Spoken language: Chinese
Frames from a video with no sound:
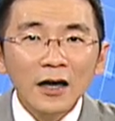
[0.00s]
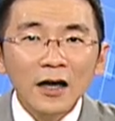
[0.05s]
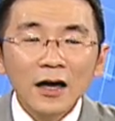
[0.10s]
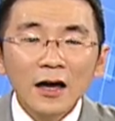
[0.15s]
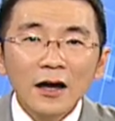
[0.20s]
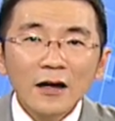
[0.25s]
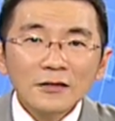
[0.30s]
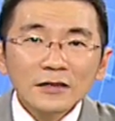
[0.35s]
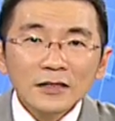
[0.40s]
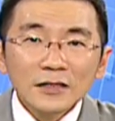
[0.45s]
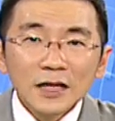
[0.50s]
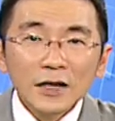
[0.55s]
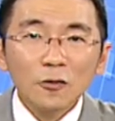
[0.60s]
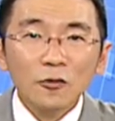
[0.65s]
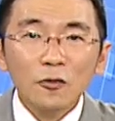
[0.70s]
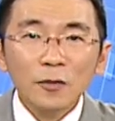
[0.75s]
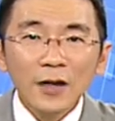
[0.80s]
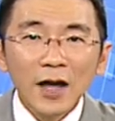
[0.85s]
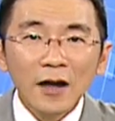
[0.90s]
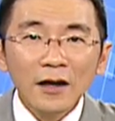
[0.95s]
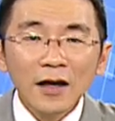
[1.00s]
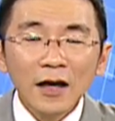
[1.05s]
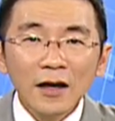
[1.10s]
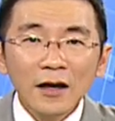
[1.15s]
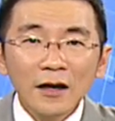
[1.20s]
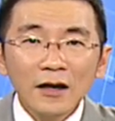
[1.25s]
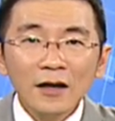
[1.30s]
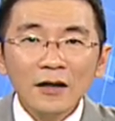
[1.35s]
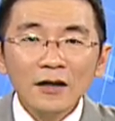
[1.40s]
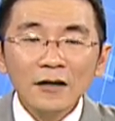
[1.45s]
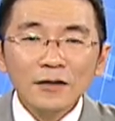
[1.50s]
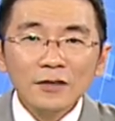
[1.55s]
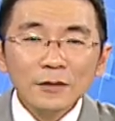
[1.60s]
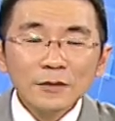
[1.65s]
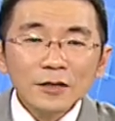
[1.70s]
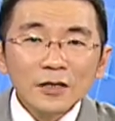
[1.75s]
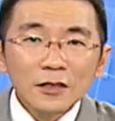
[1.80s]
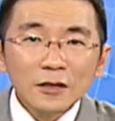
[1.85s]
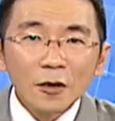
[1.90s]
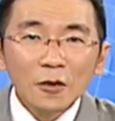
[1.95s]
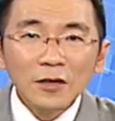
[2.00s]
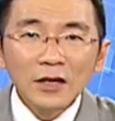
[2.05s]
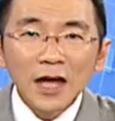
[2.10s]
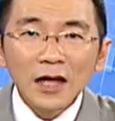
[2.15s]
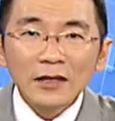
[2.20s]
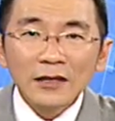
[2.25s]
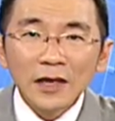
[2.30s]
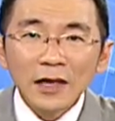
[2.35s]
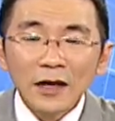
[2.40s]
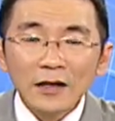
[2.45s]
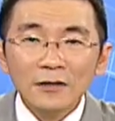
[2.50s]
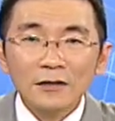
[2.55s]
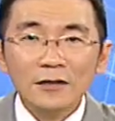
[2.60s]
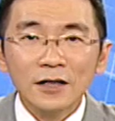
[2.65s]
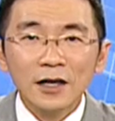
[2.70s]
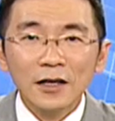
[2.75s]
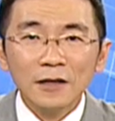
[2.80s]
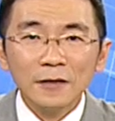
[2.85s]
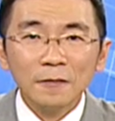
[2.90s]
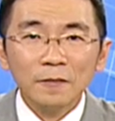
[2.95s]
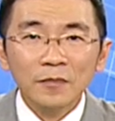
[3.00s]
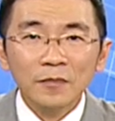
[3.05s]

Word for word: 而这些股票呢，是不是同样跌很深？